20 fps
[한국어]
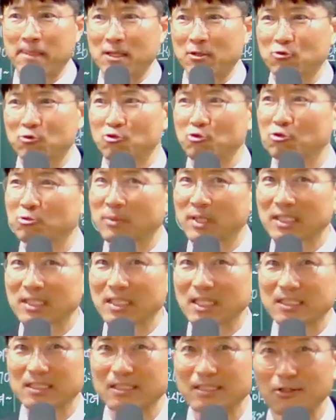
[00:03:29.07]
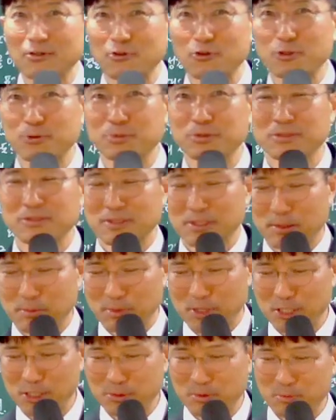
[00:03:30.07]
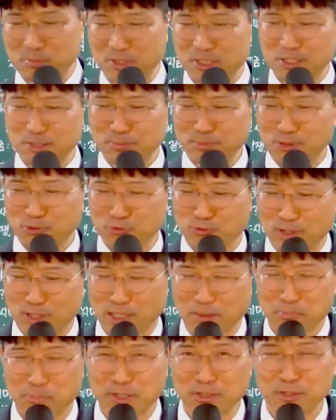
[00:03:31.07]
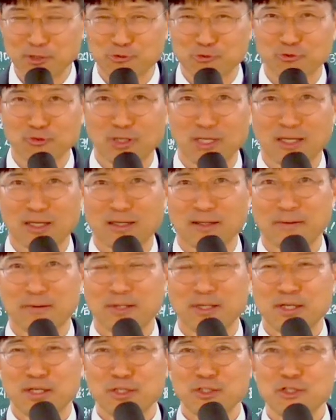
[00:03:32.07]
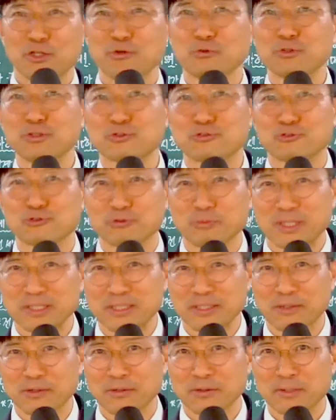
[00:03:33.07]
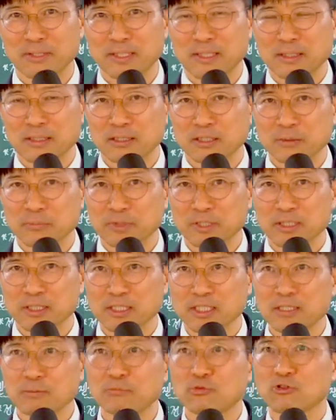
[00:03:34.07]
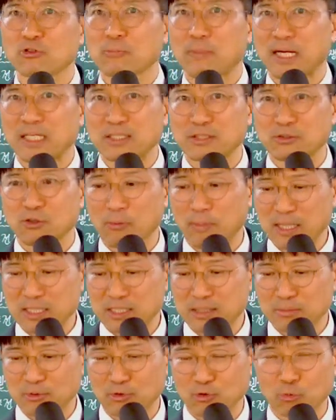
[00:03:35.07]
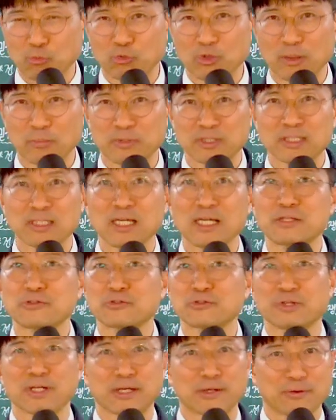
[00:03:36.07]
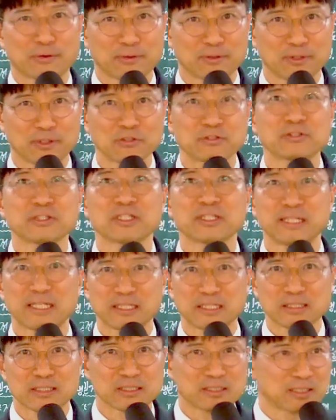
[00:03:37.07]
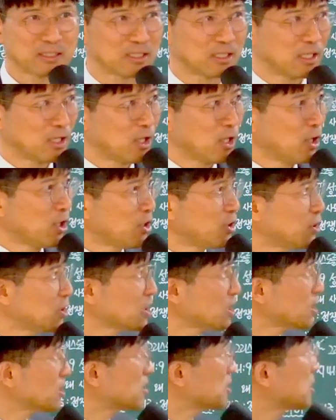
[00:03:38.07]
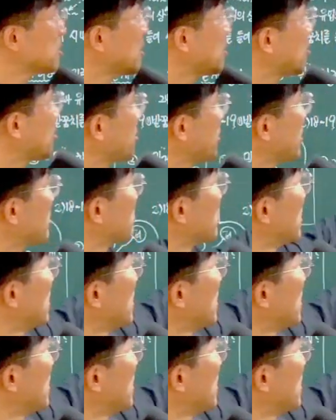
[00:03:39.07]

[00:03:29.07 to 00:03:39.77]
궁금한 게 있으세요, 여러분? 알지만 뭐 10년 후가 100년 후가 영원히 궁금하세요? 그러면 이 물을 마시고 말씀을 공부하면 그게 해소돼요. 어떻게 될 것인지. 여기 그림에 보면